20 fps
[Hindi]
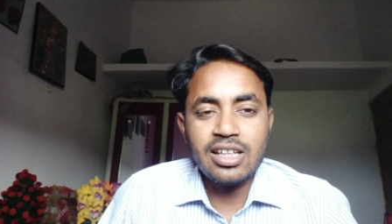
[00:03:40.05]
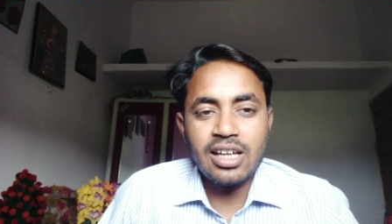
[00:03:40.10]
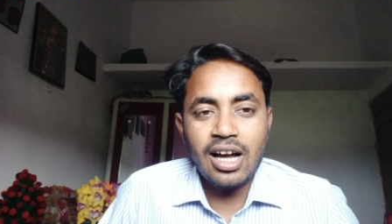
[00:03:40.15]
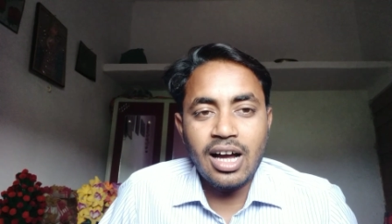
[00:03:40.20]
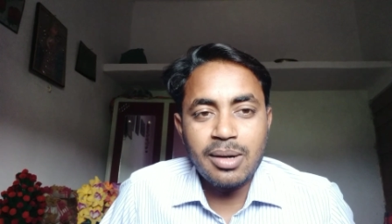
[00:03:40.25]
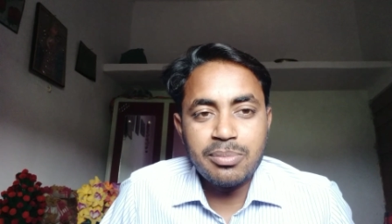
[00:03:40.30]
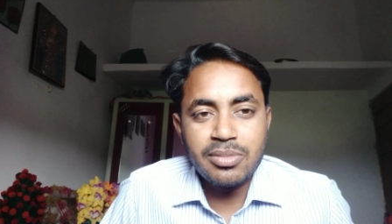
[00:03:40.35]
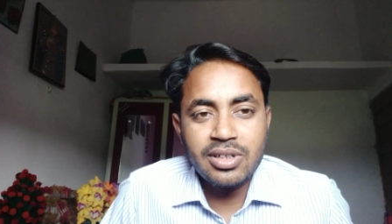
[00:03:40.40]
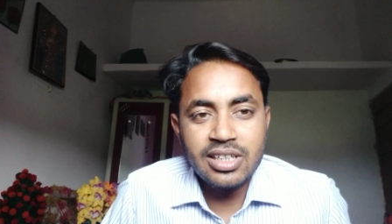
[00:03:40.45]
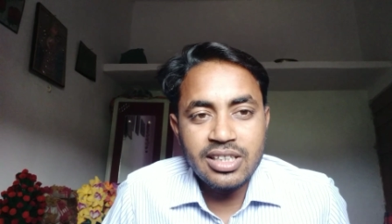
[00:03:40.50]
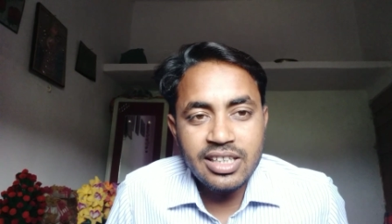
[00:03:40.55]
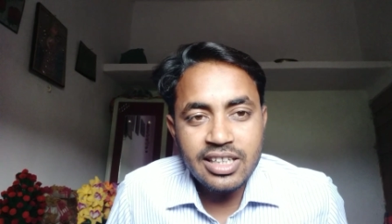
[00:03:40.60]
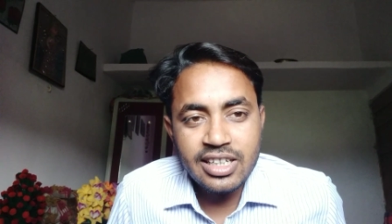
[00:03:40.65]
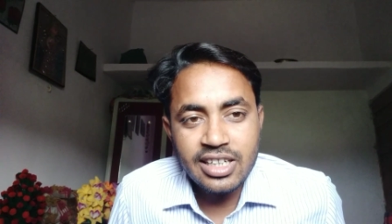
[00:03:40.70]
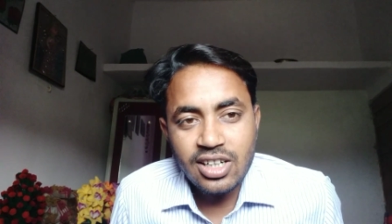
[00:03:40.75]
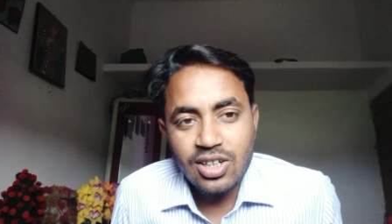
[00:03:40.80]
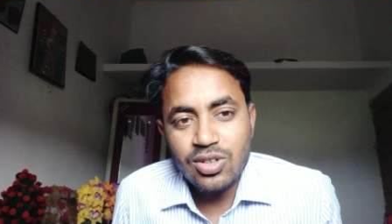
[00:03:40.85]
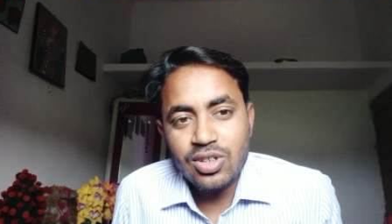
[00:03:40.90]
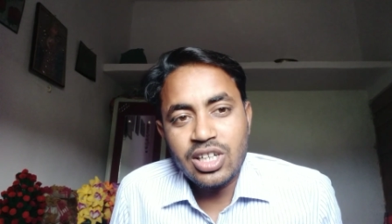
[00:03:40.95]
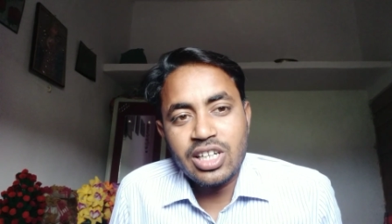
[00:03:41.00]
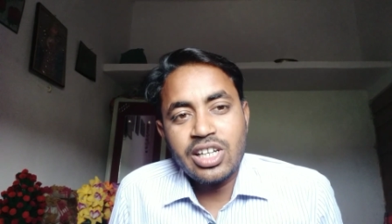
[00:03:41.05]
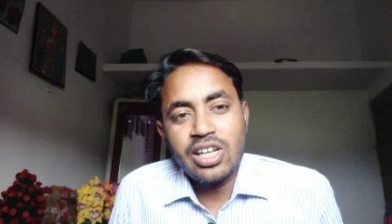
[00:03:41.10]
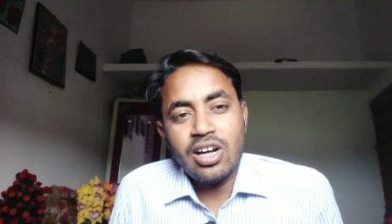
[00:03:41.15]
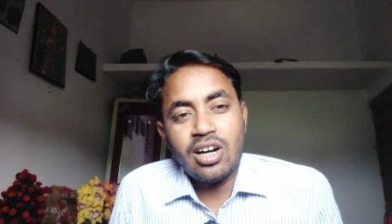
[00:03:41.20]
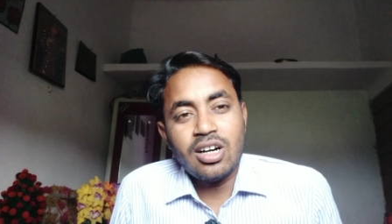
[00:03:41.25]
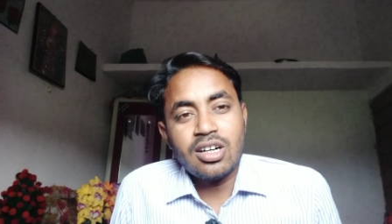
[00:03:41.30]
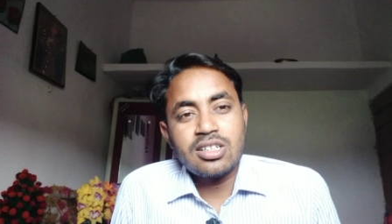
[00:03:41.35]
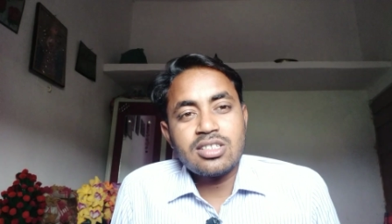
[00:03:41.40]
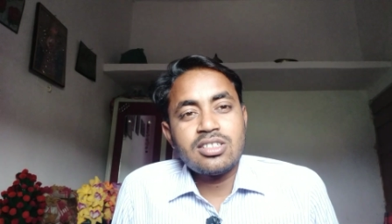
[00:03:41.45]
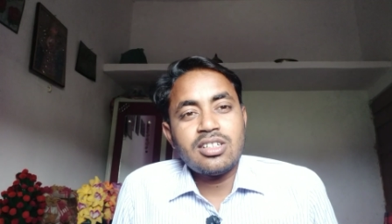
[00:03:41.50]
आपने देखा होगा कि
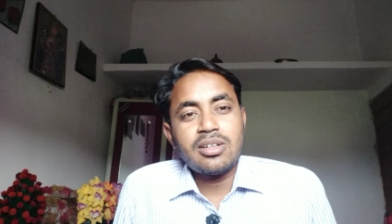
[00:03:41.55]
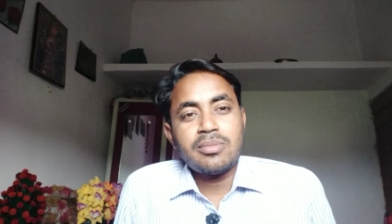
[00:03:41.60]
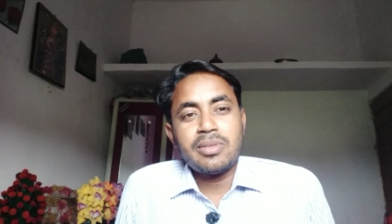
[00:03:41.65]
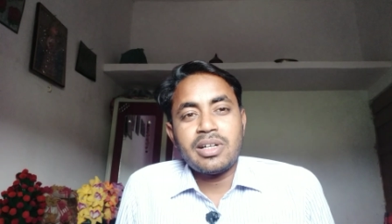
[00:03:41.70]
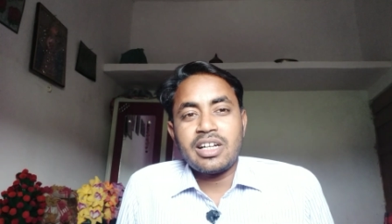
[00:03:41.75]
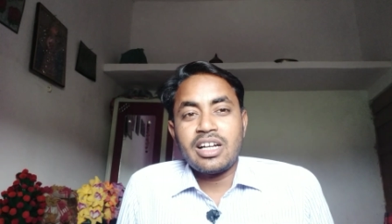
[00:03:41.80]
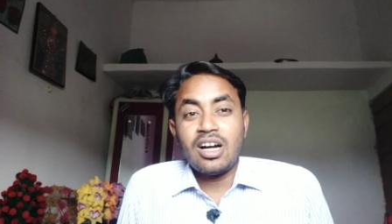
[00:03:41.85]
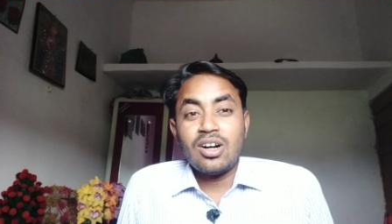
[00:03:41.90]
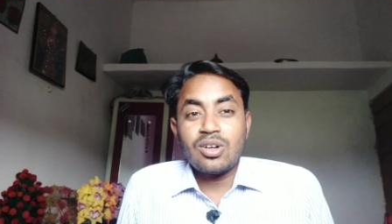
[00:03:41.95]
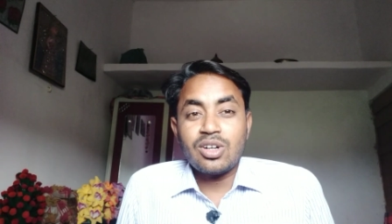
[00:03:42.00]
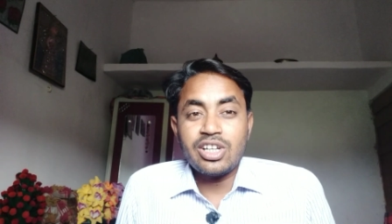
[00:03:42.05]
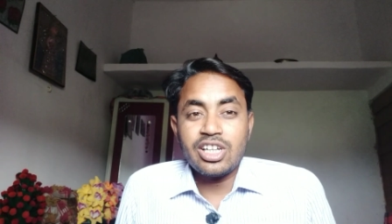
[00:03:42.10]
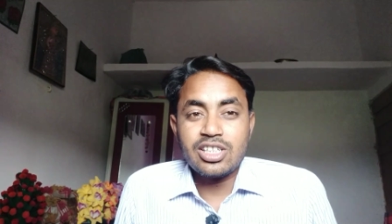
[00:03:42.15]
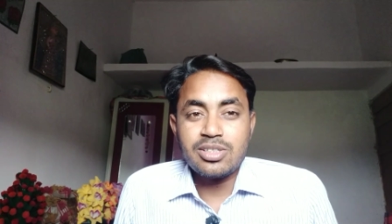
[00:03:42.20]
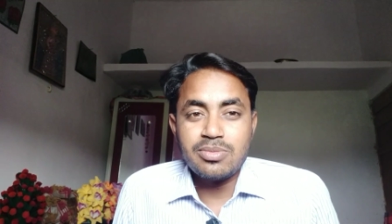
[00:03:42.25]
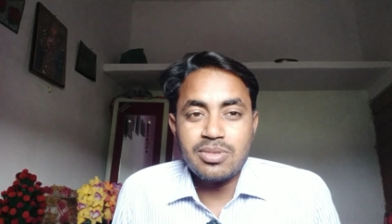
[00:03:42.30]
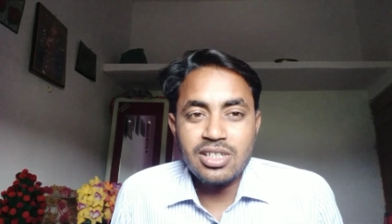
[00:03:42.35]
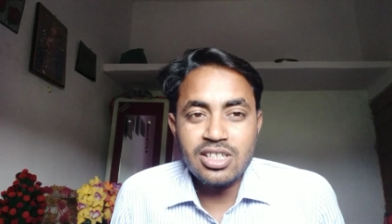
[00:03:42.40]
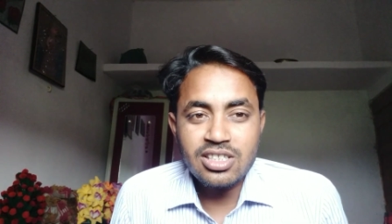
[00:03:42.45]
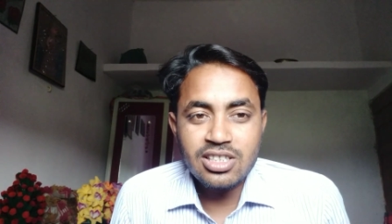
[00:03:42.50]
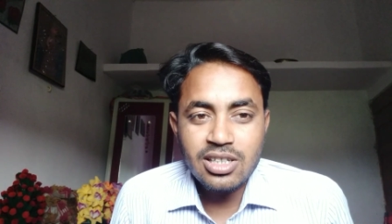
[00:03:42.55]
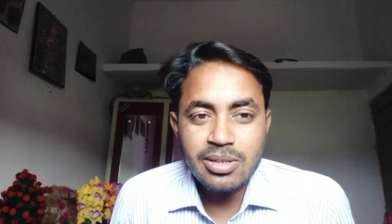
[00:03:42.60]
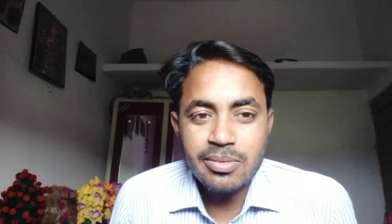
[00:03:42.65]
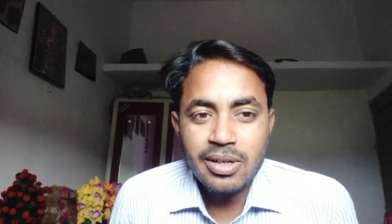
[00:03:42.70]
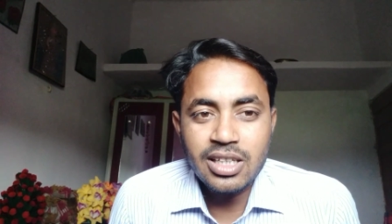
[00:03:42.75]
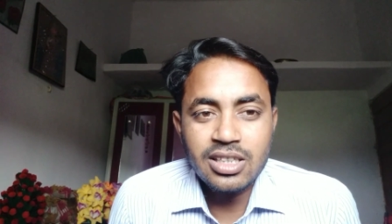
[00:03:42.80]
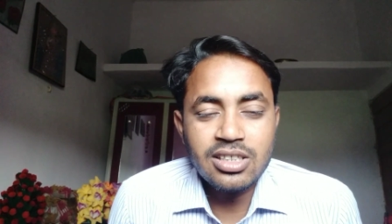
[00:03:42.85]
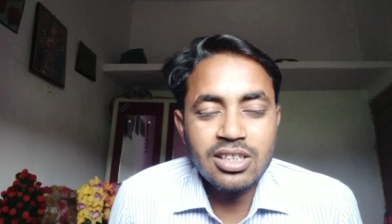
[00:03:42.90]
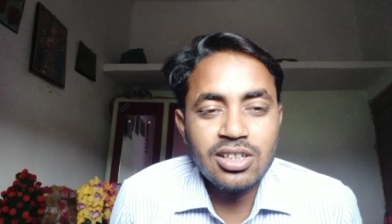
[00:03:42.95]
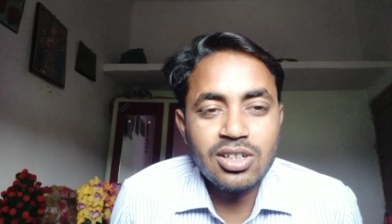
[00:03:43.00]
अक्सर मैं गांव के एक्सपीरियंस की
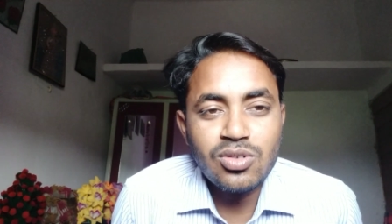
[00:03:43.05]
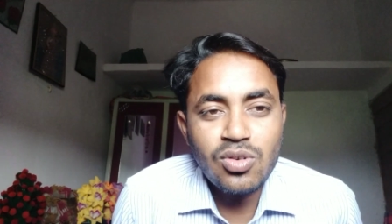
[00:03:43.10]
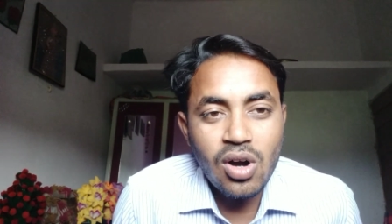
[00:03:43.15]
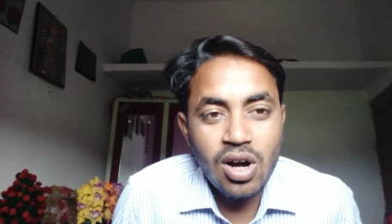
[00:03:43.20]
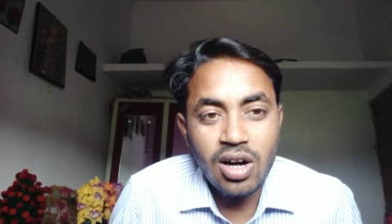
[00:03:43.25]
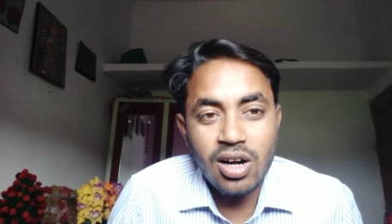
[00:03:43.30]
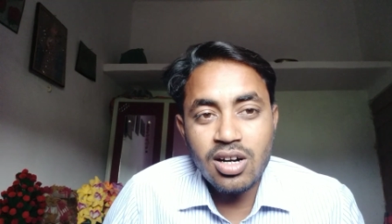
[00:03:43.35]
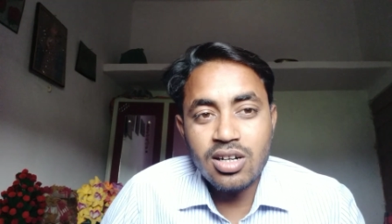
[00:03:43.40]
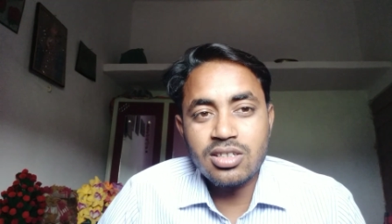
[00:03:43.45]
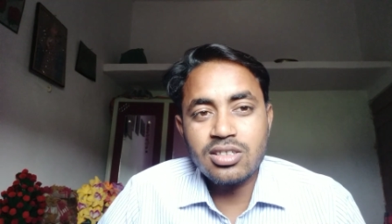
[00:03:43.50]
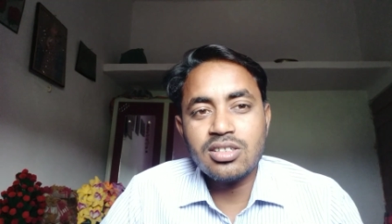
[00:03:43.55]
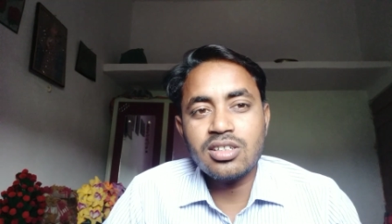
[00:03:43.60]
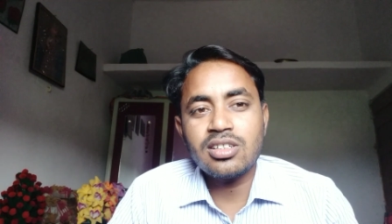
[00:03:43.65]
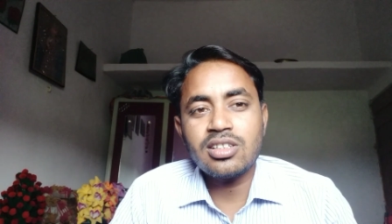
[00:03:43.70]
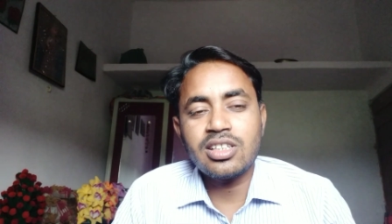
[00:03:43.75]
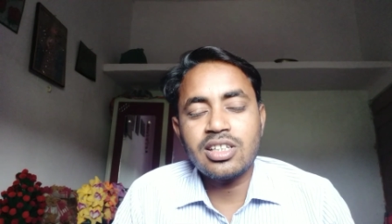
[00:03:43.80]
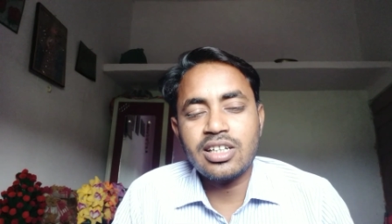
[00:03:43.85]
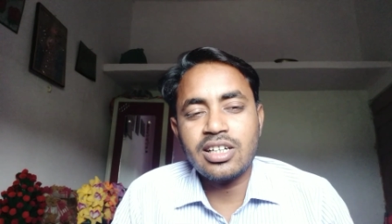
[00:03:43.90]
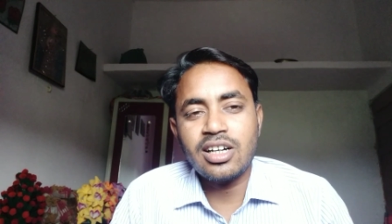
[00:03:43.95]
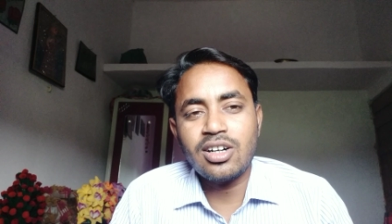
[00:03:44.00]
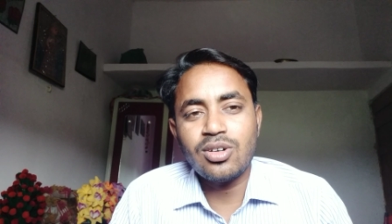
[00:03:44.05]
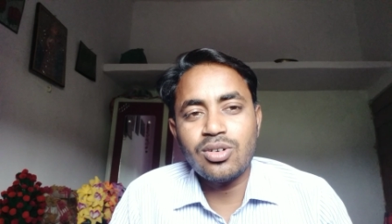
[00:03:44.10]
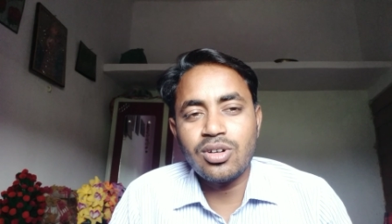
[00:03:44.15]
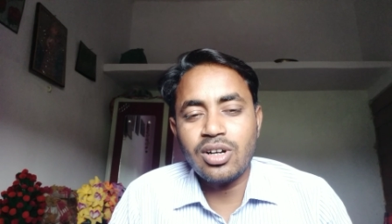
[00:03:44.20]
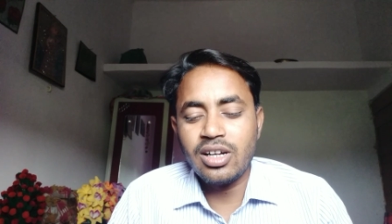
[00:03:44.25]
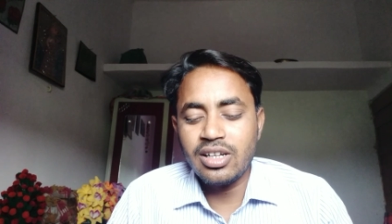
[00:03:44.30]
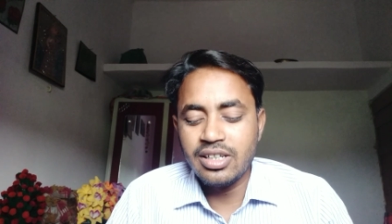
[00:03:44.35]
बात कर रहा हूँ अक्सर देखा होगा